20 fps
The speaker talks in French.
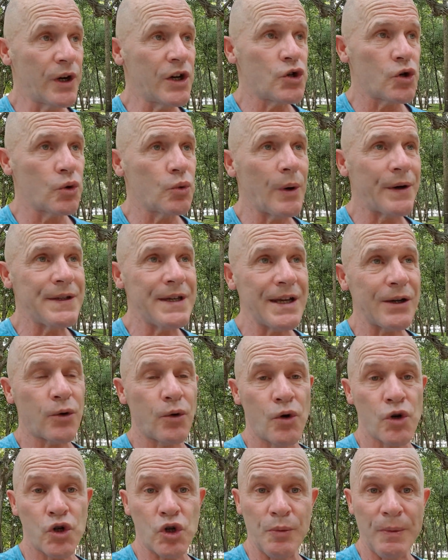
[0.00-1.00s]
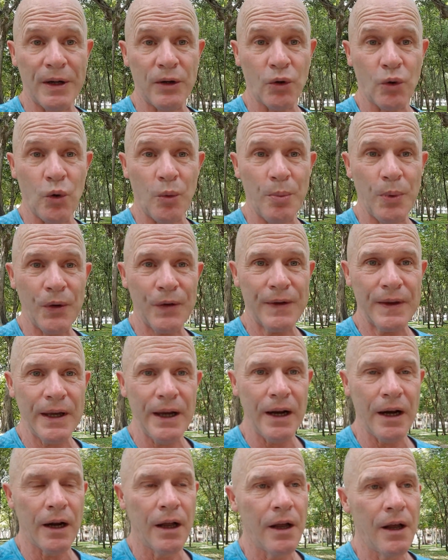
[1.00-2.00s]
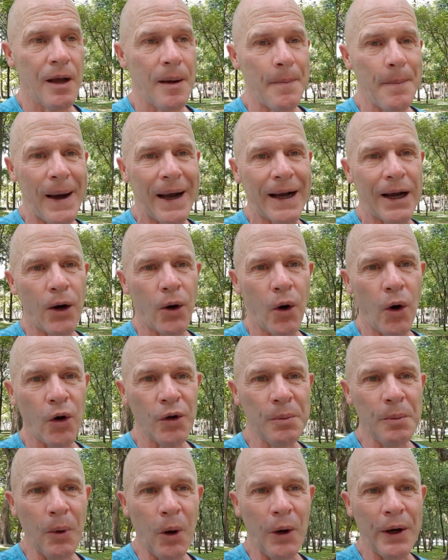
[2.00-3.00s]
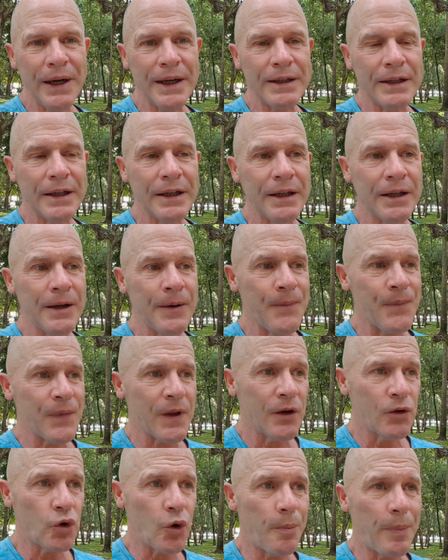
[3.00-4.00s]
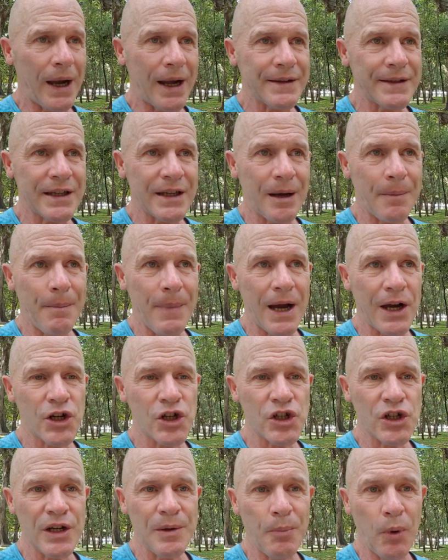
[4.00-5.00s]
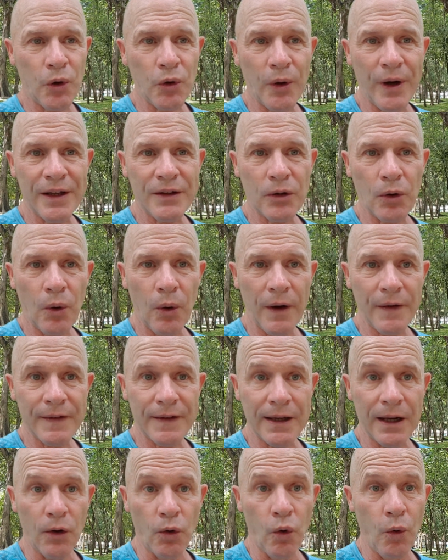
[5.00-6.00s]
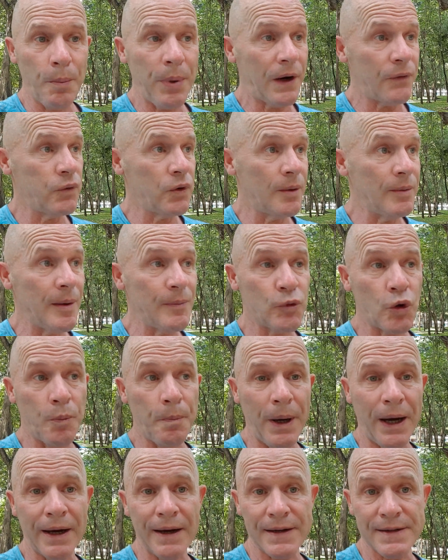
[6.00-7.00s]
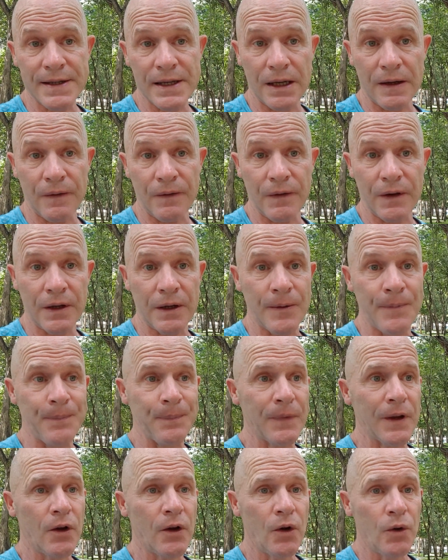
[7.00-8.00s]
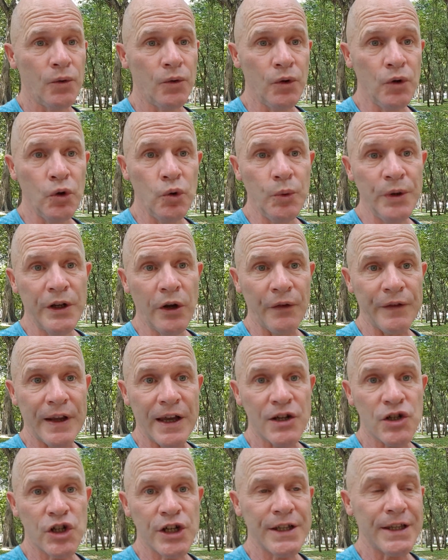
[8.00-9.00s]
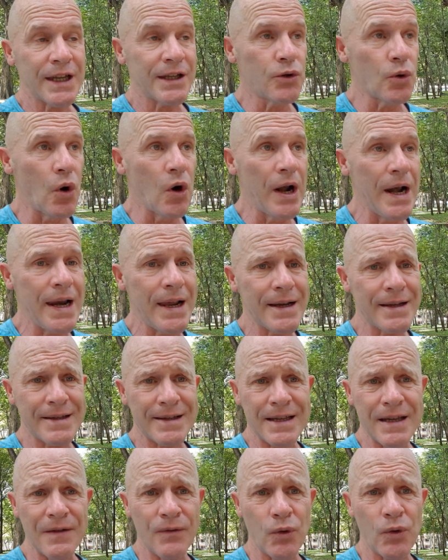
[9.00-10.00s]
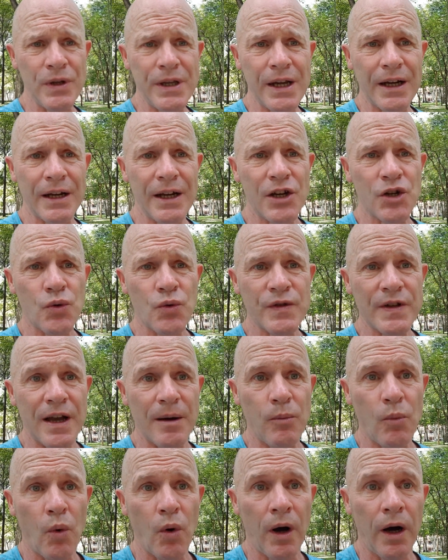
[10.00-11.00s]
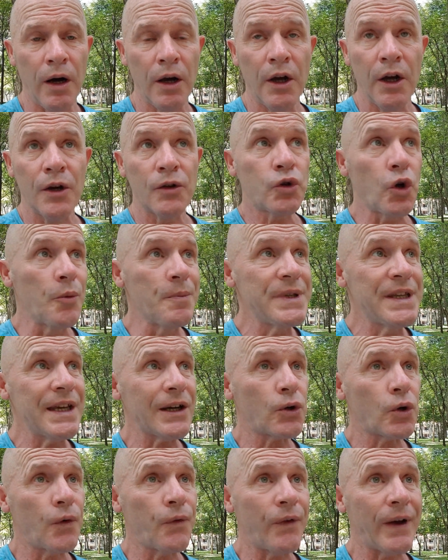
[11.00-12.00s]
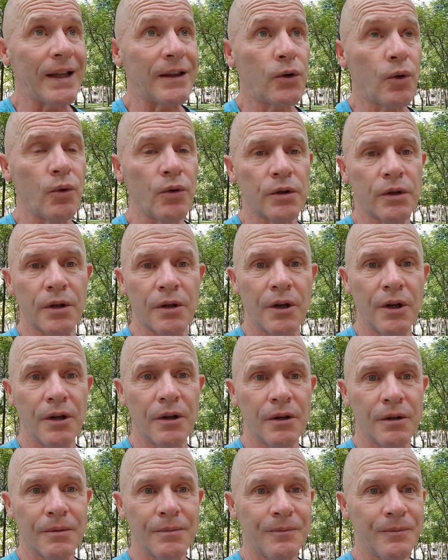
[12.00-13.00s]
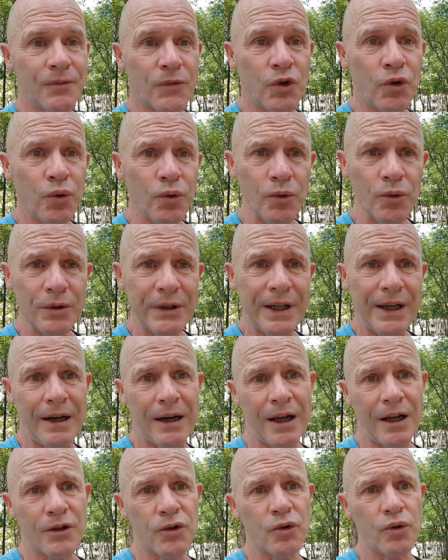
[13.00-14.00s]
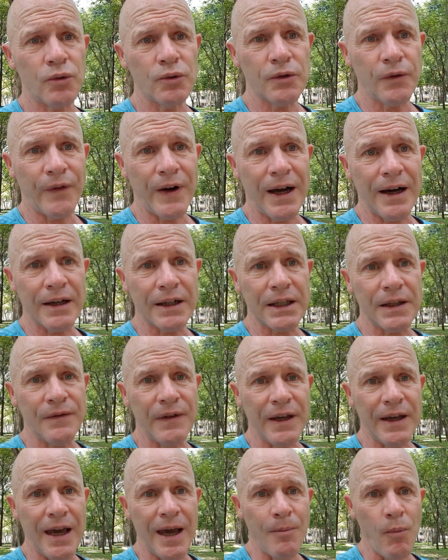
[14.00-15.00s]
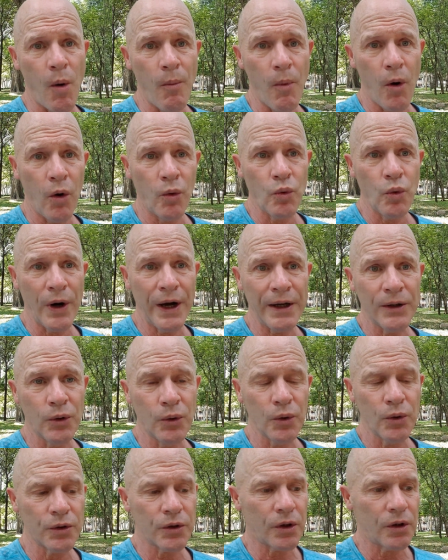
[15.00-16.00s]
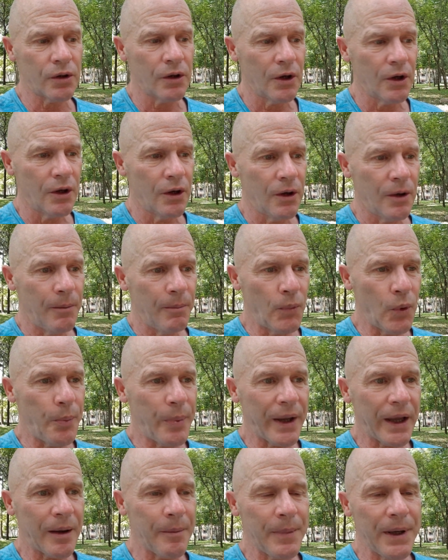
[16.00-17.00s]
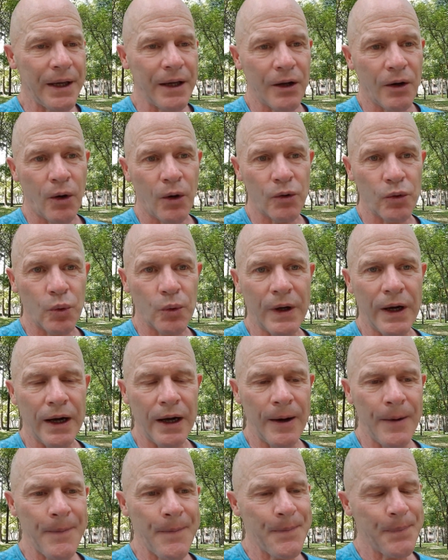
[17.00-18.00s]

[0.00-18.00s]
Et je dois dire que le chemin de Compostelle m'a grandement aidé de partir marcher pendant un temps assez long, parfois même de ne pas réserver une nuit dans un gîte et de laisser venir les choses à moi, de me dire que fin de compte, tout est là, tout va arriver à un moment ou à un autre, me permet en tout cas